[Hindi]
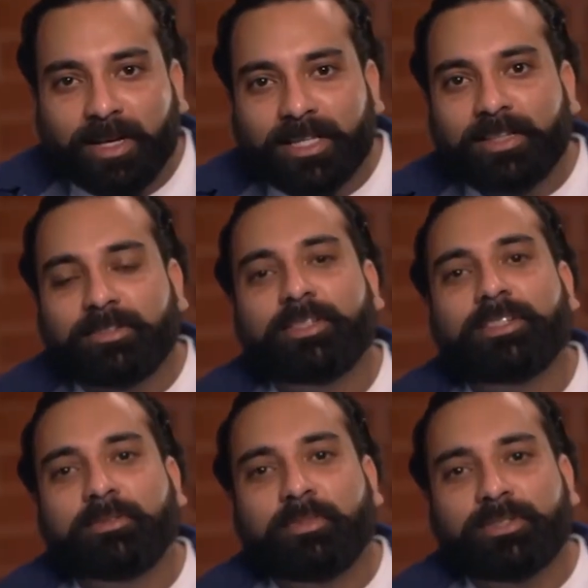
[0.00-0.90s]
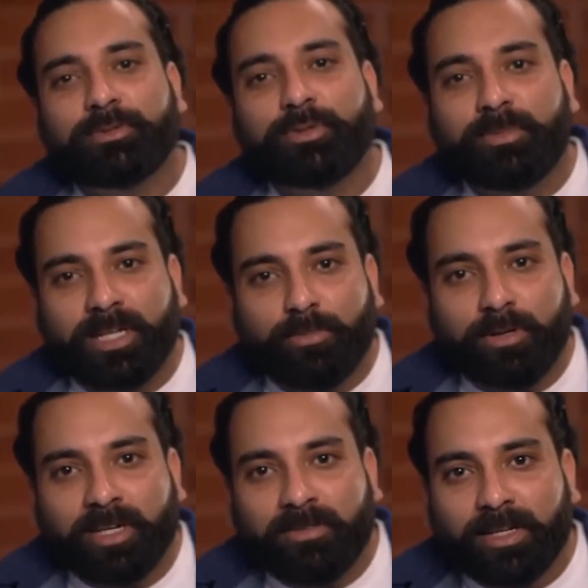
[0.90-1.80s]
बात है आ, मैं स्कूल में हेड बॉय
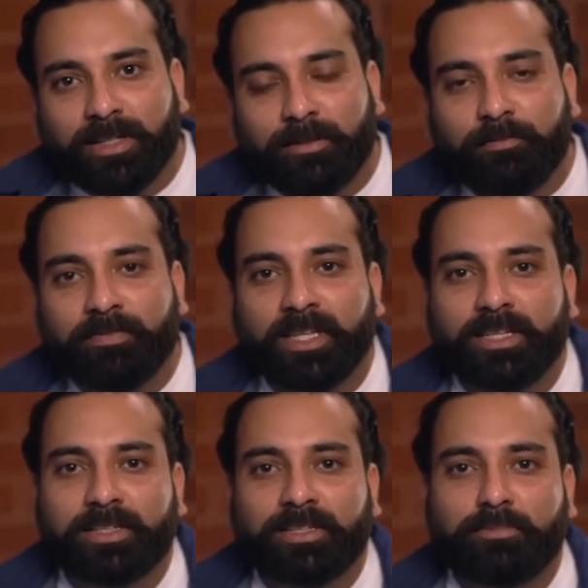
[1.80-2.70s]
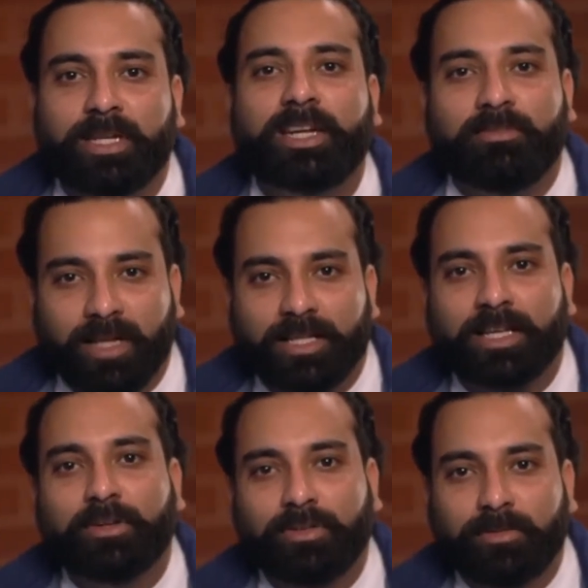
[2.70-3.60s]
बनने वाला था आ, बनने वाला
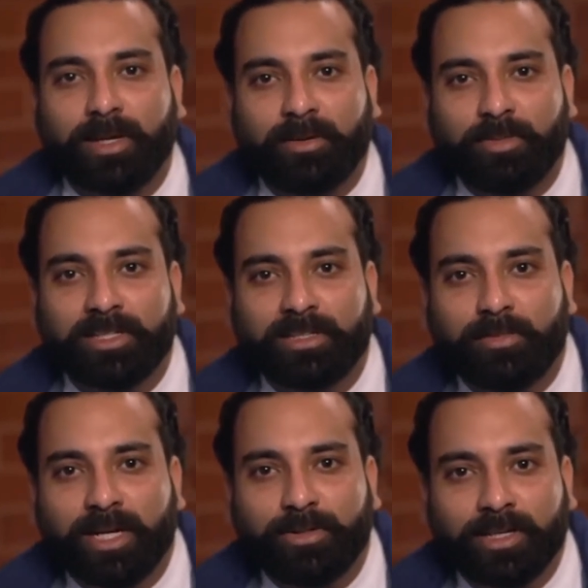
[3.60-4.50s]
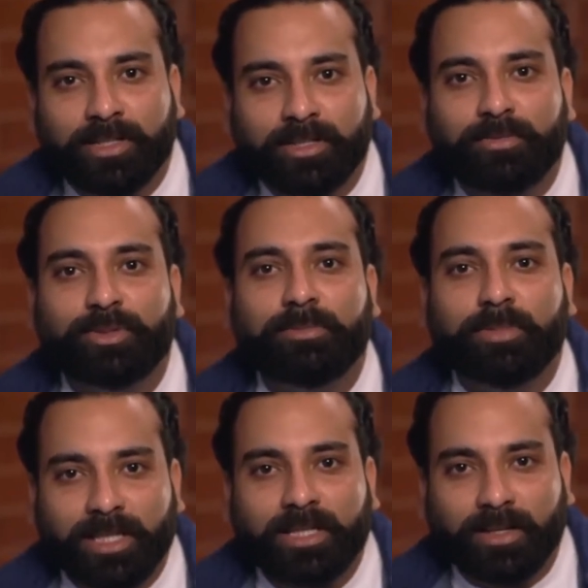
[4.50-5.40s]
था क्योंकि मैं हमेशा से बैच होल्डर था तो मुझे
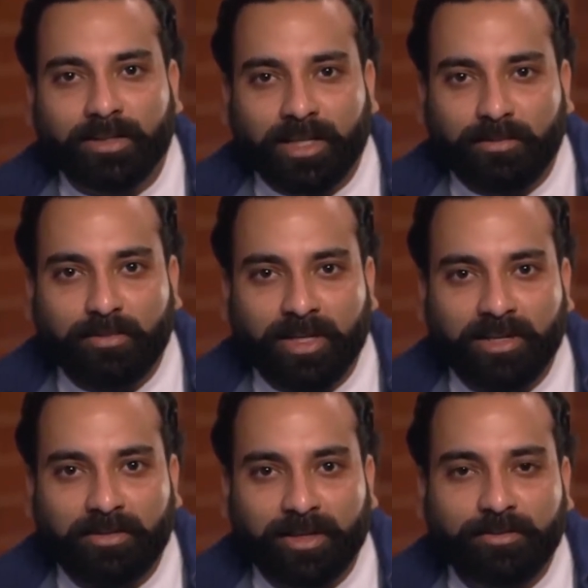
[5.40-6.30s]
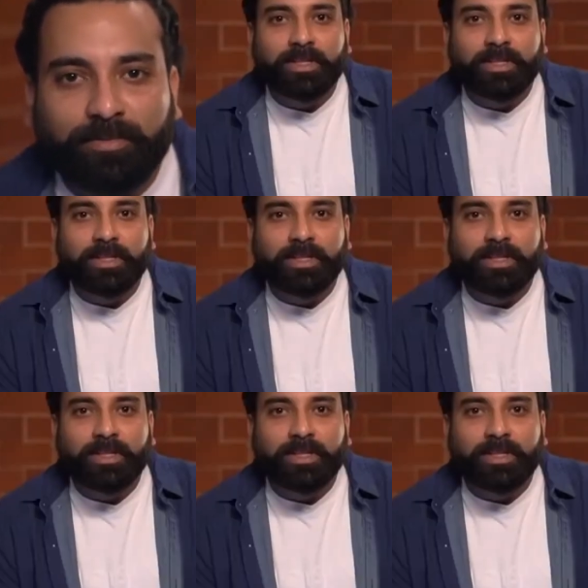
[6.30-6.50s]
पता था कि मैं बनने वाला हूँ